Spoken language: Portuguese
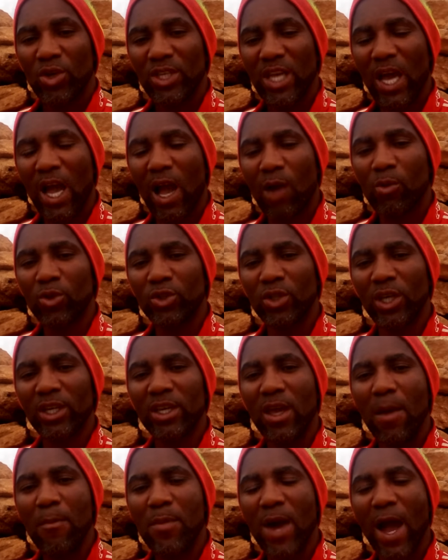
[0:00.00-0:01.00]
Yeah, eu
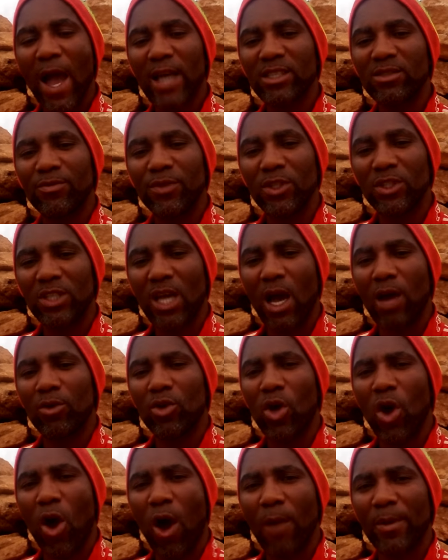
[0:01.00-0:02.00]
traguei mais de 20
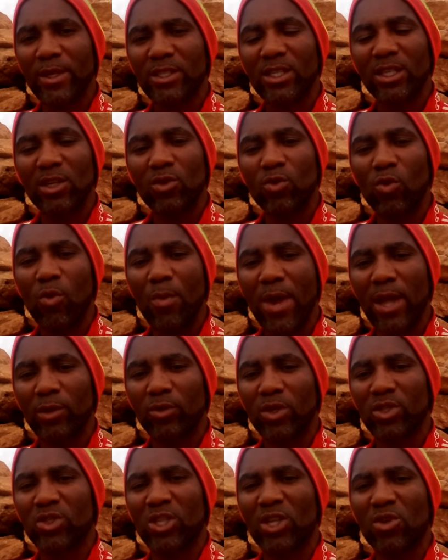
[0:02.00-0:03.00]
anos, não, para cada
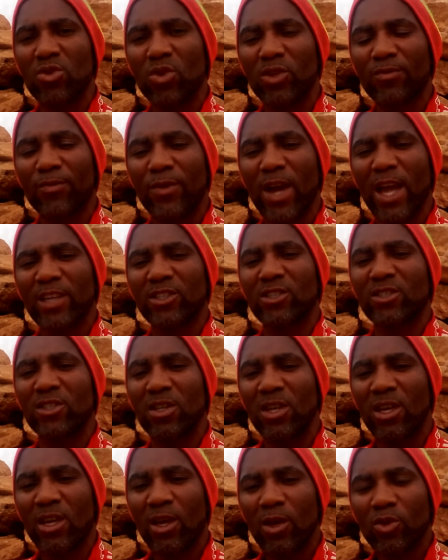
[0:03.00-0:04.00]
documento, os estados
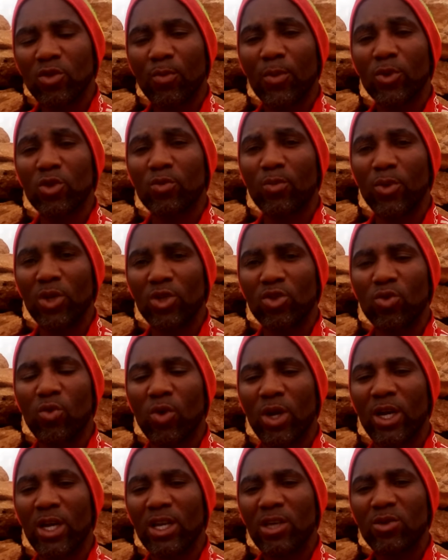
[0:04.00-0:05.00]
fresh, só para nos poder
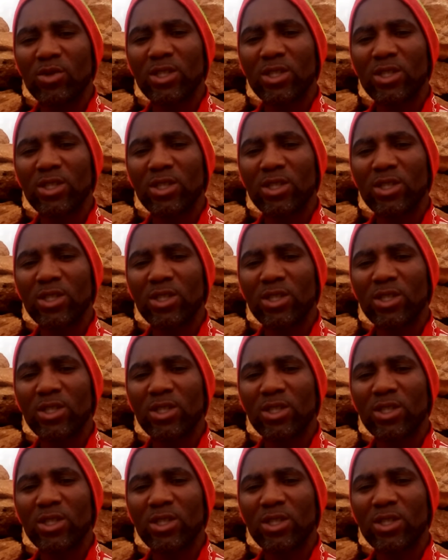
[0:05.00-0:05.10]
jogar.